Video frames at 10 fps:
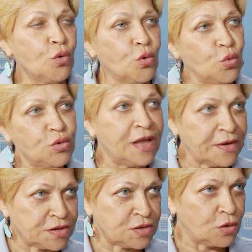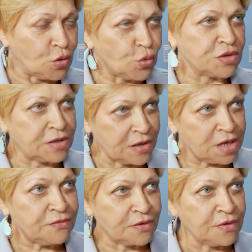У нас рост
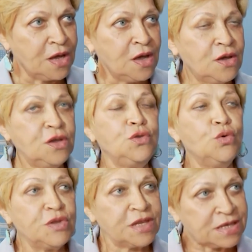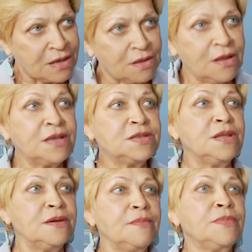тарифов идет
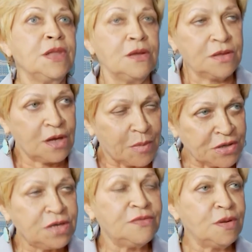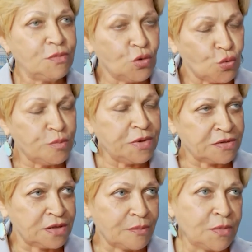согласно нормативным
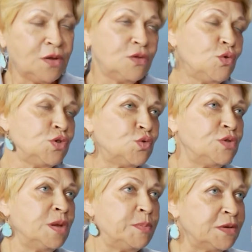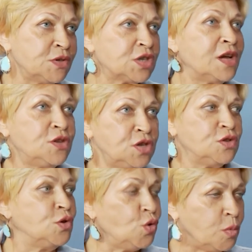документам, то есть он не превышает
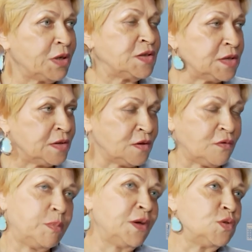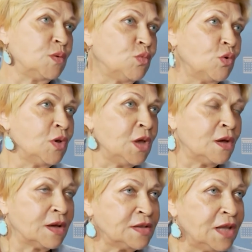4%. Поэтому,
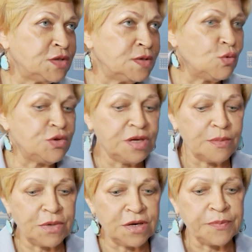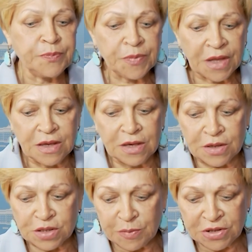когда сегодня мы
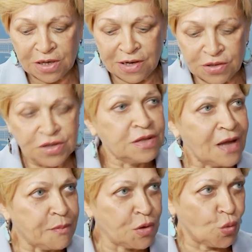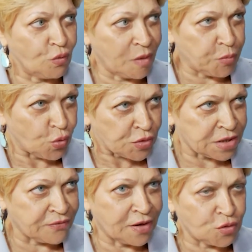э, смотрели динамику
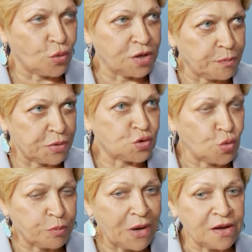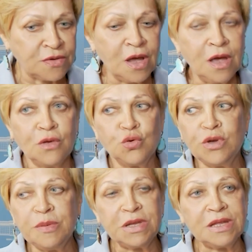вопросов, которые поступают, то
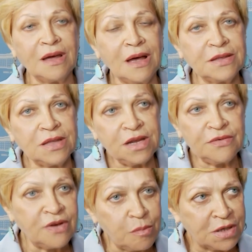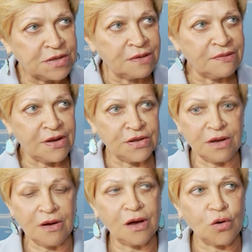именно о
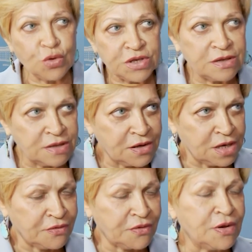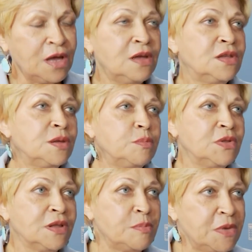тарифообразовании, о росте тарифов, это
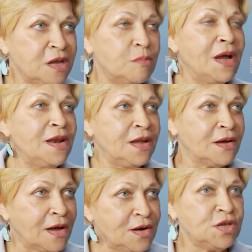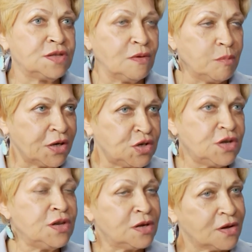было минимальное количество
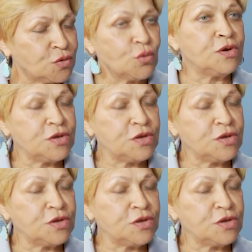обращений, которые